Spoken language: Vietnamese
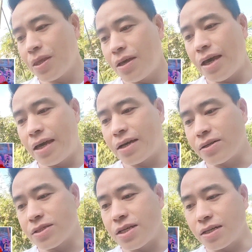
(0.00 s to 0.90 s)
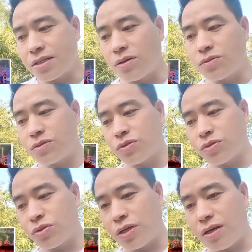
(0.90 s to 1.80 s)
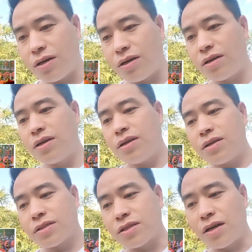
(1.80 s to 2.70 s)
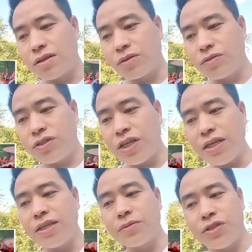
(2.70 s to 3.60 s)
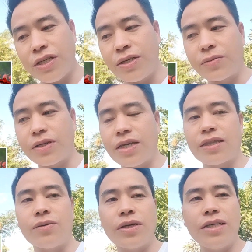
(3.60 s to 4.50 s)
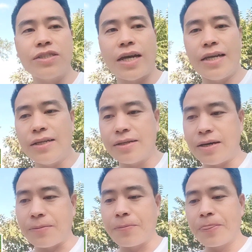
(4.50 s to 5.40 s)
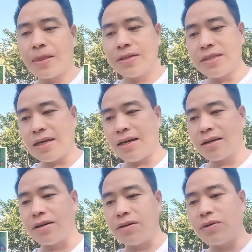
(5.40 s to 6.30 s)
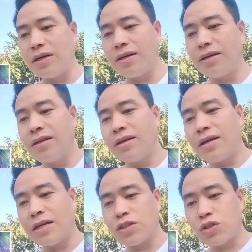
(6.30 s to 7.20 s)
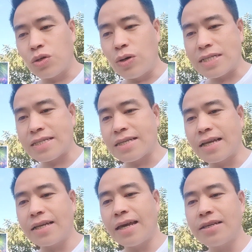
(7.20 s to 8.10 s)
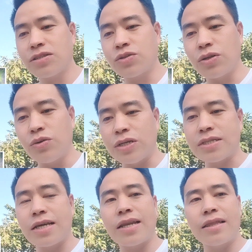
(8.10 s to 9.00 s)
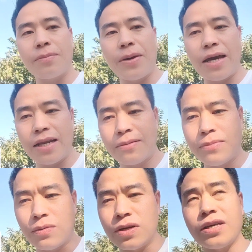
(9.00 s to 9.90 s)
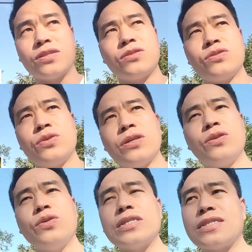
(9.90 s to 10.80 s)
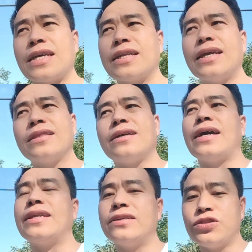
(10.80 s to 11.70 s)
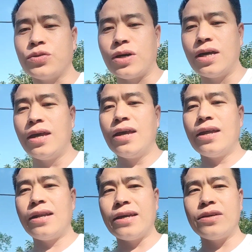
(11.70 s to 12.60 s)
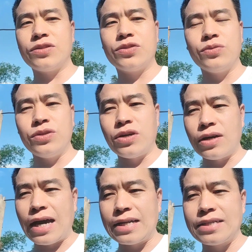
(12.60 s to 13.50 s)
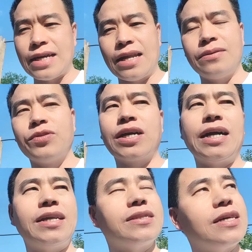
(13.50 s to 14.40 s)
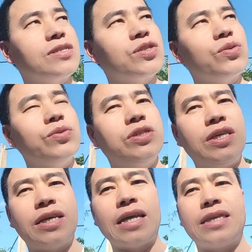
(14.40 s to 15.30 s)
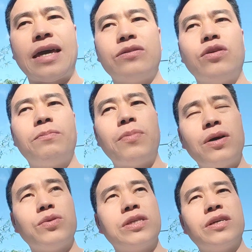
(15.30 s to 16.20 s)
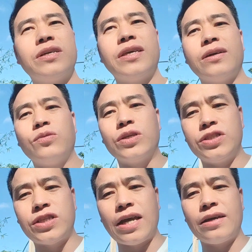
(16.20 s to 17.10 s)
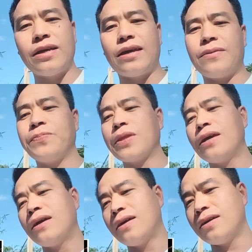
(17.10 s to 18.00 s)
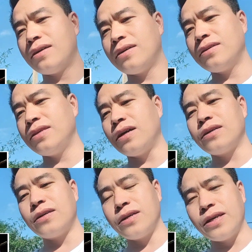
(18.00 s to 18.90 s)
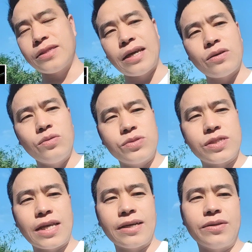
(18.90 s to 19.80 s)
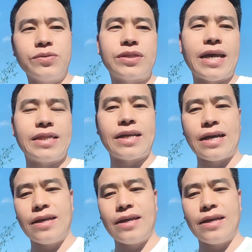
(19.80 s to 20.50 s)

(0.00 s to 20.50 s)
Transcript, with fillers: e có sở trâu số số ờ, do trâu trí chồng trí chồng nó chỉ tàu khí trà ý lử nè chỉ có à sinh sành ninh xua chúa sành ninh tập hải ninh mong là xua chúa sinh ninh tập hải ninh xua là do chủ do cá trà lòng khờ là tết su chi cái chai của bọ của cho giờ của chê ờ giờ là do tết cú sinh cú tên đó nè